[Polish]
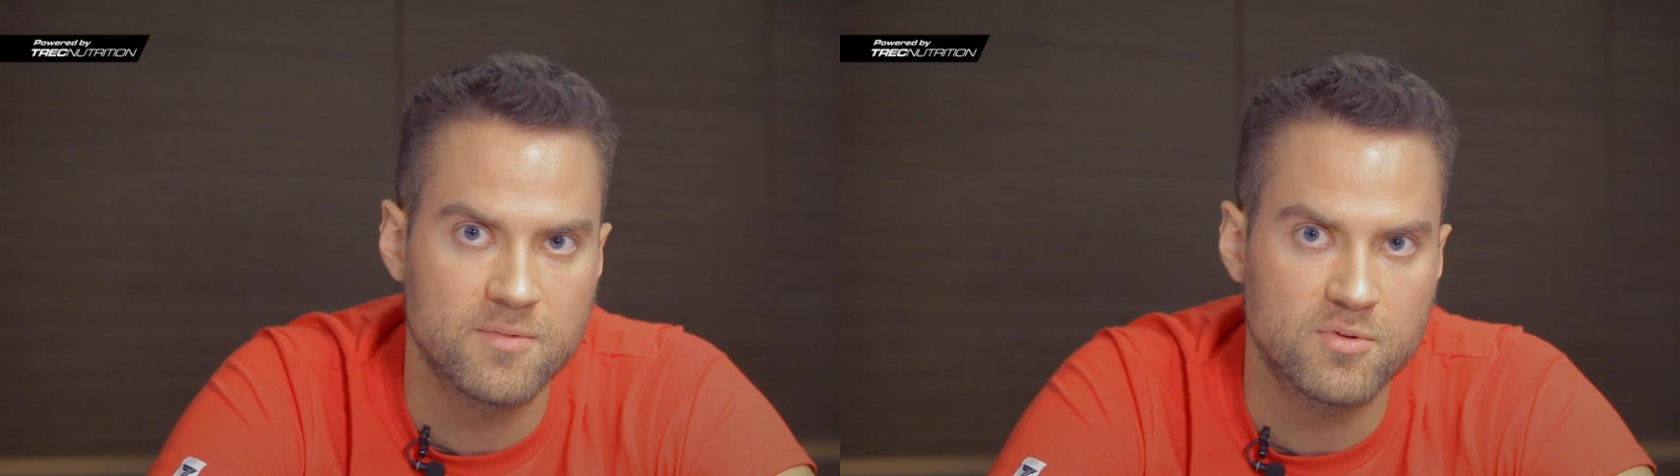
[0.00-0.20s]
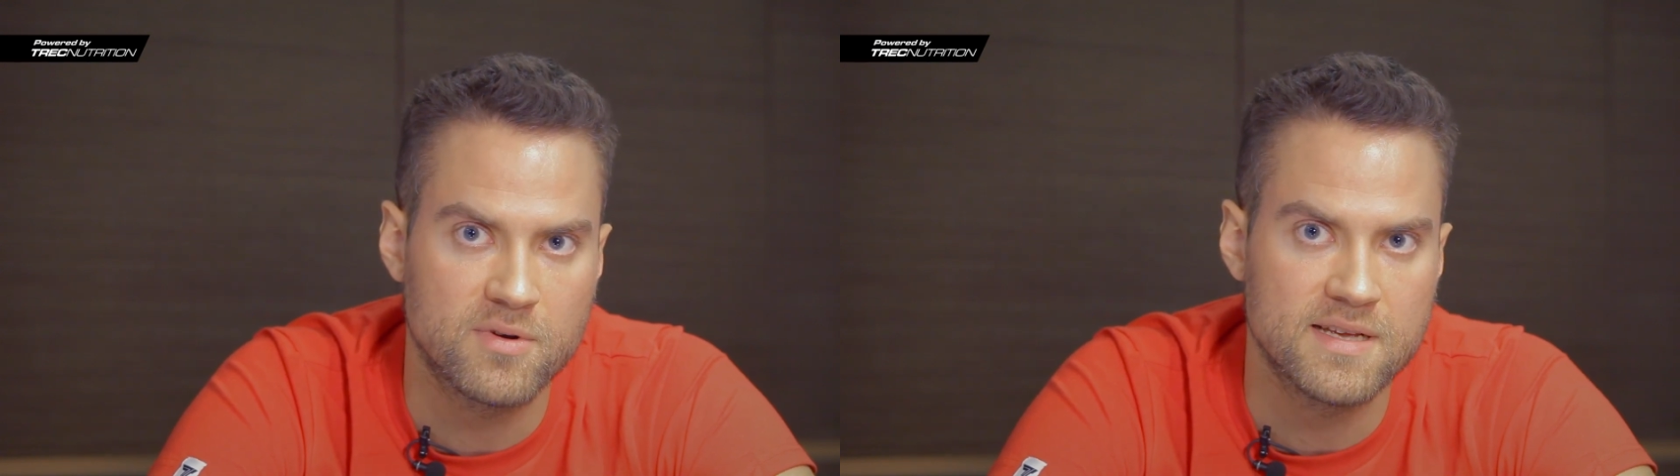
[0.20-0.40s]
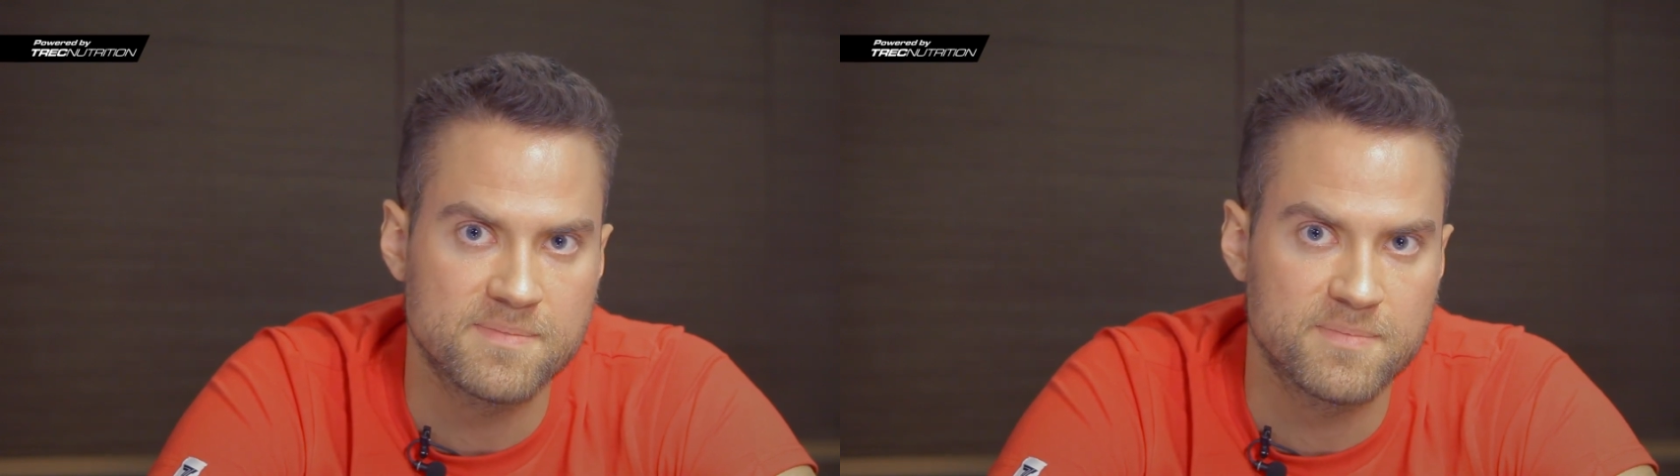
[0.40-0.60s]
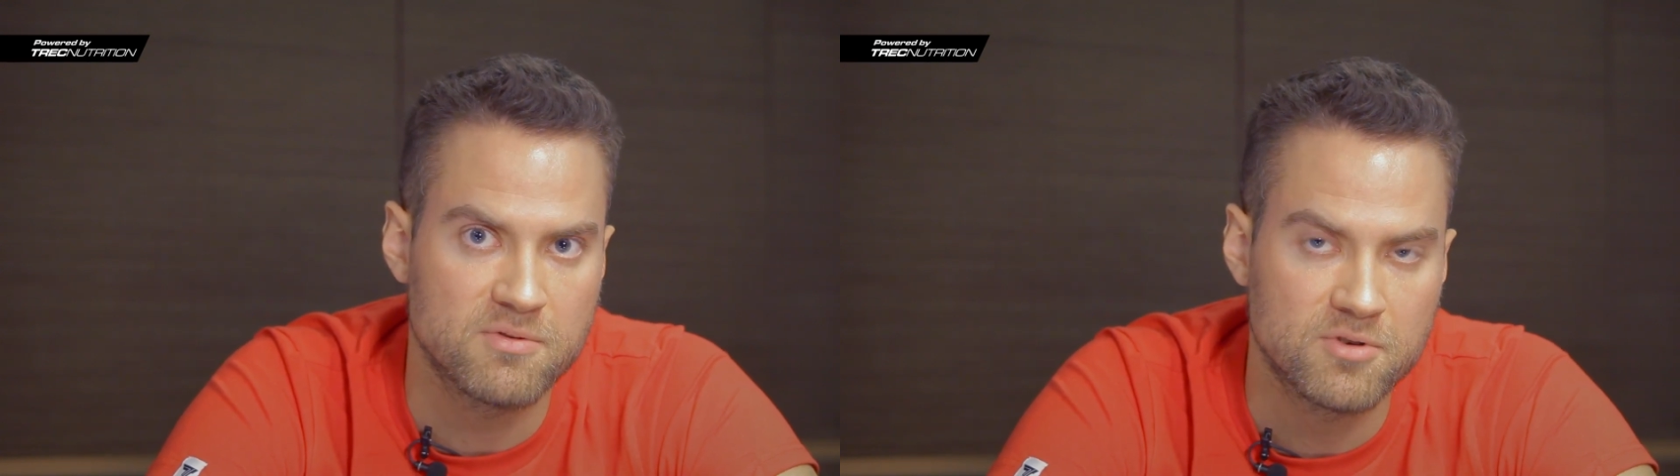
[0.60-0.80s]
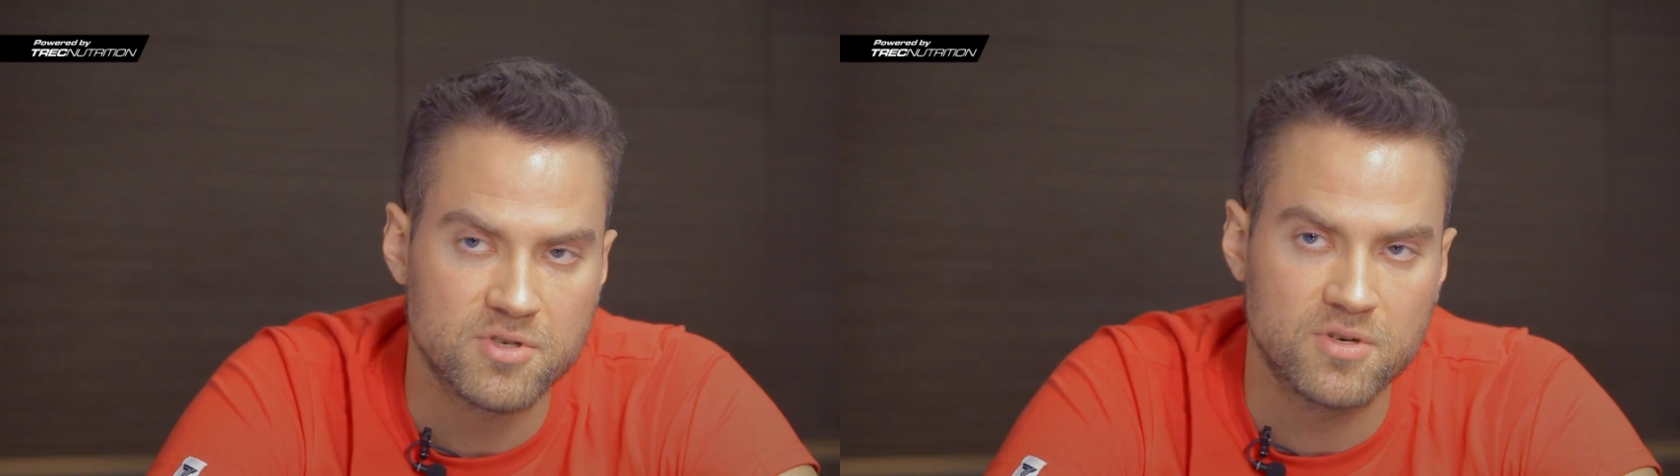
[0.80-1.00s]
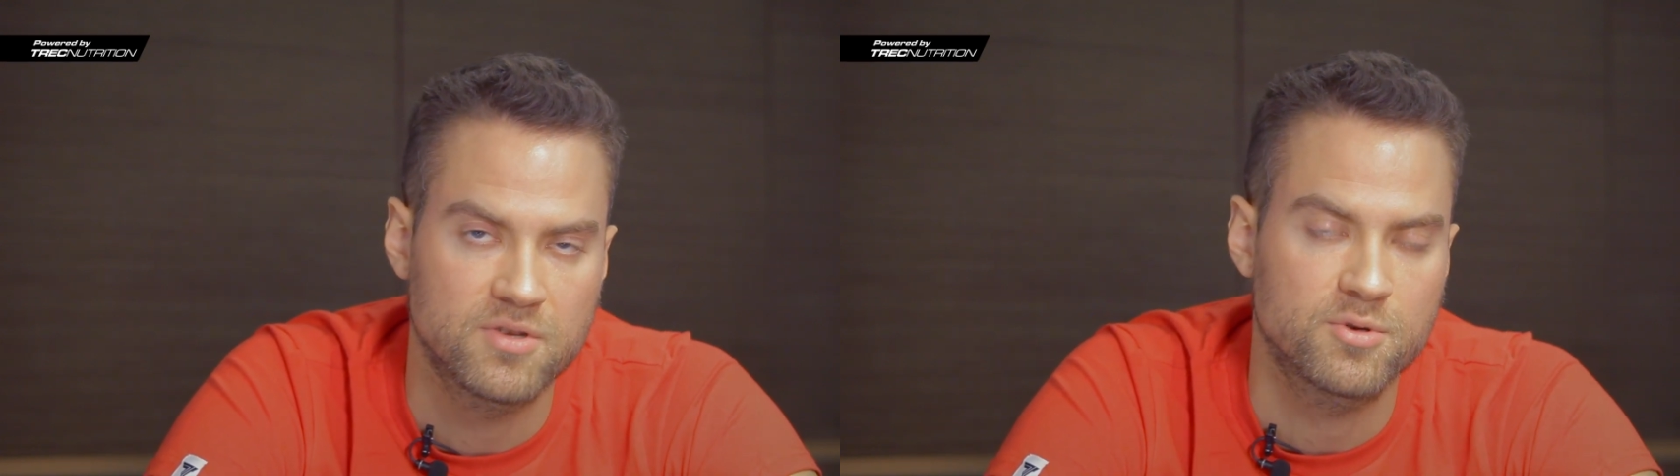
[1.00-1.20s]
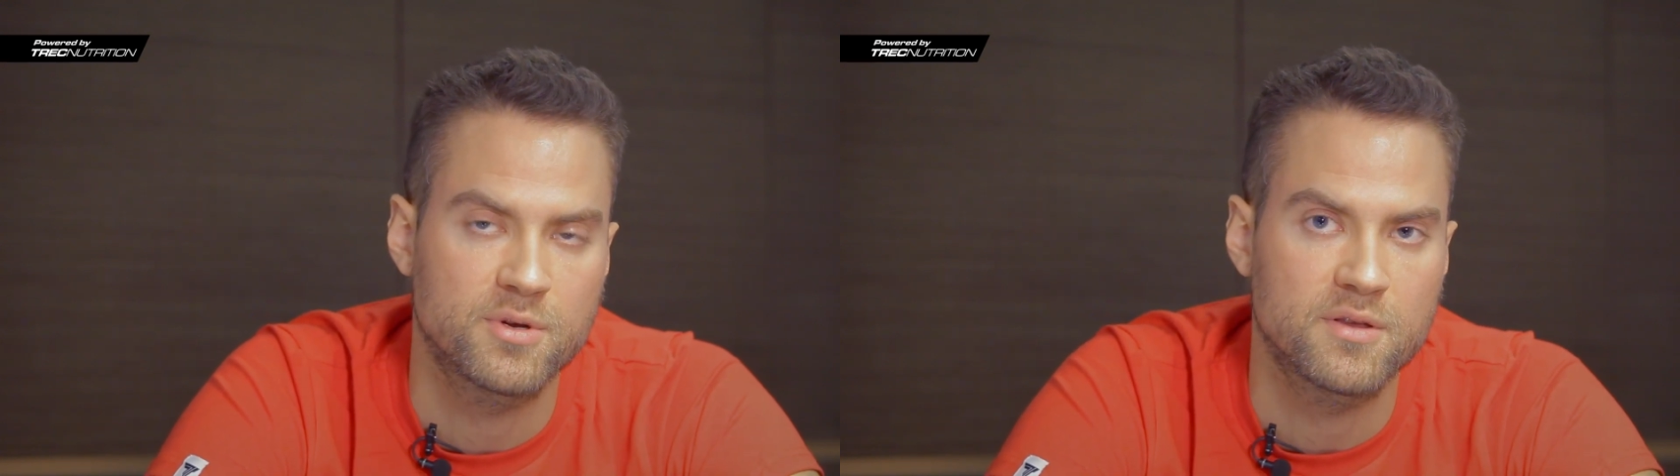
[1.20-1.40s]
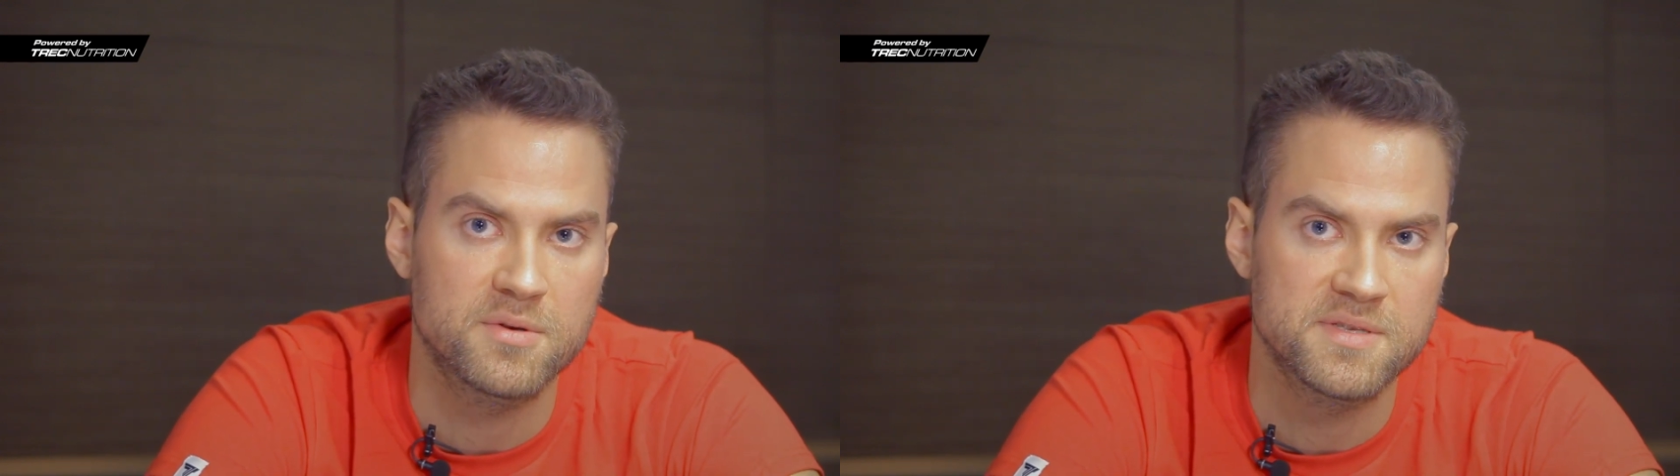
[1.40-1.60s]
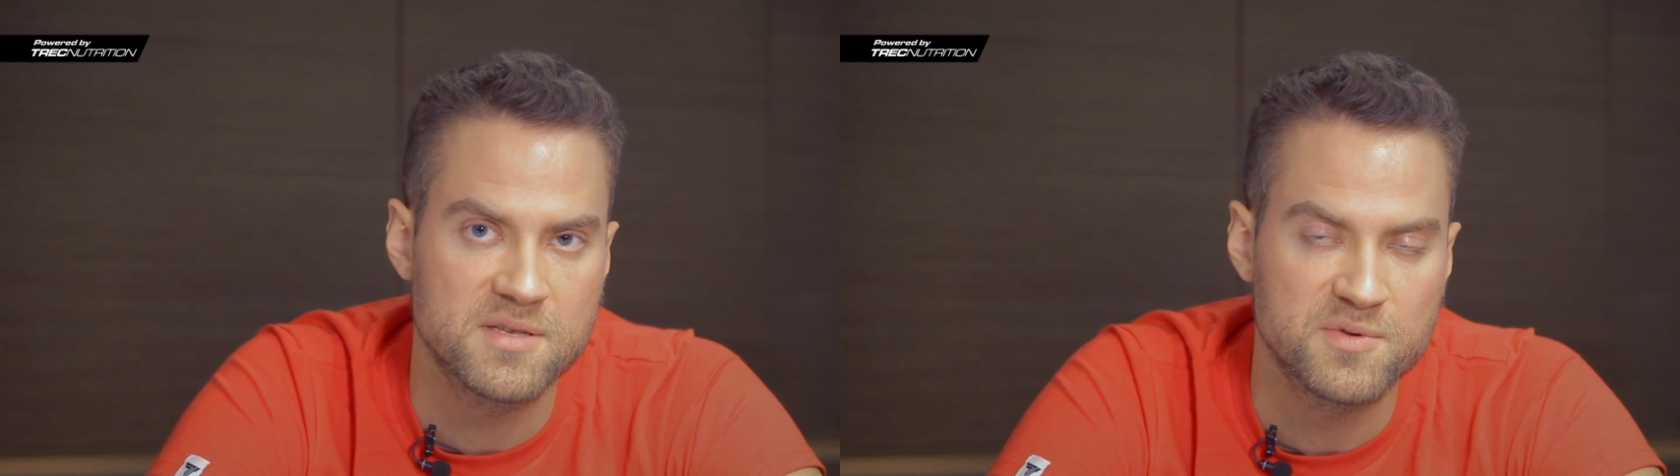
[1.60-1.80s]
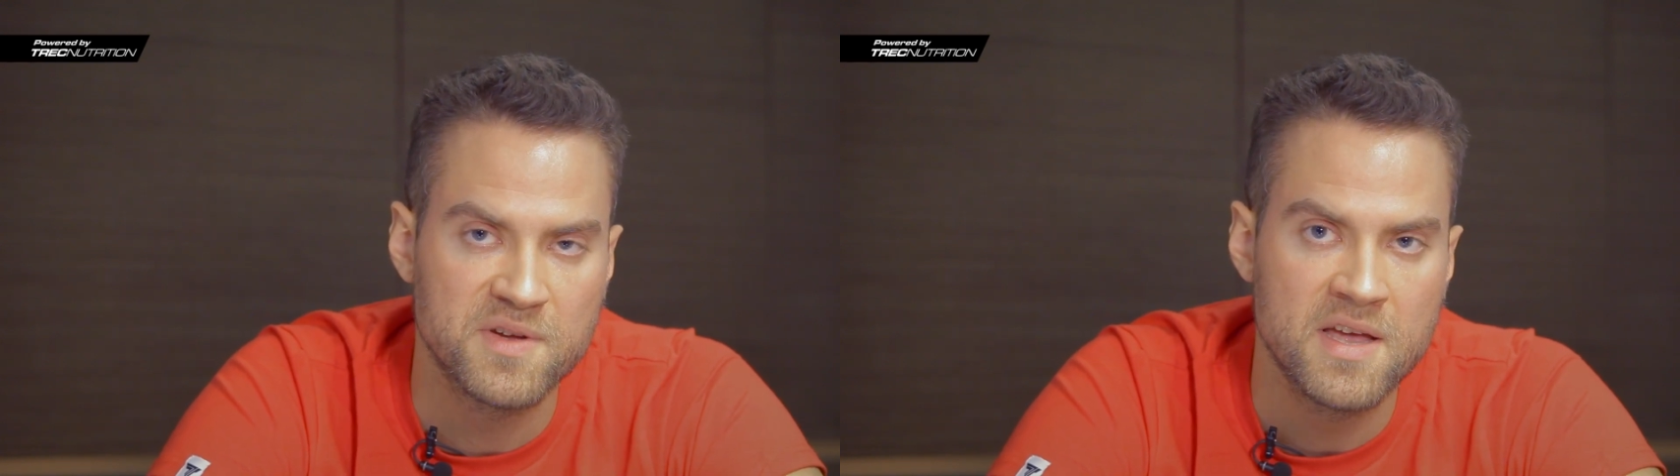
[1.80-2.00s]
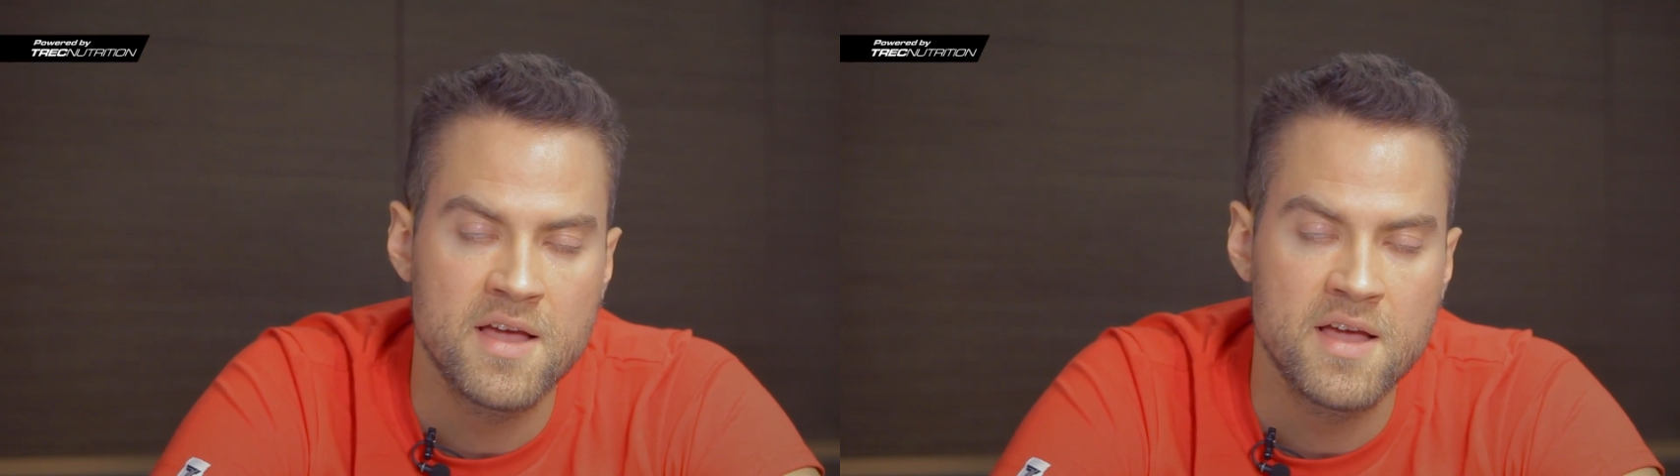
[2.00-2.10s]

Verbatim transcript: który jest przyłączony do erytrocytów